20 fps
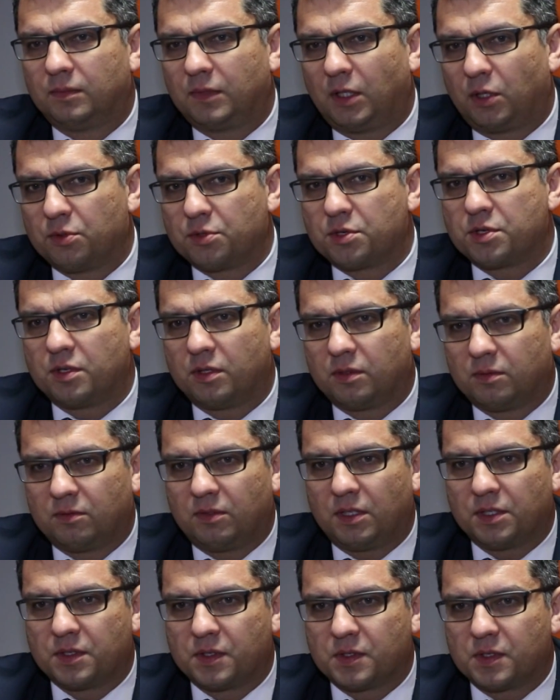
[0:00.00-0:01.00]
Onszą
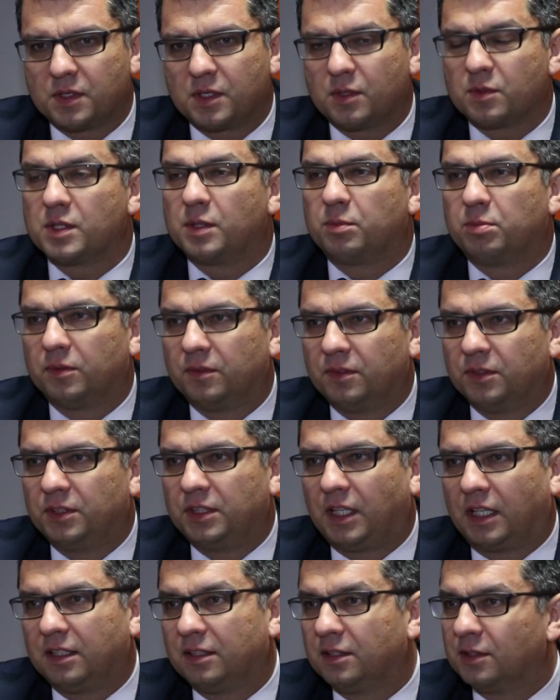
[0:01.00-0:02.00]
właśnie został zapowiedziany,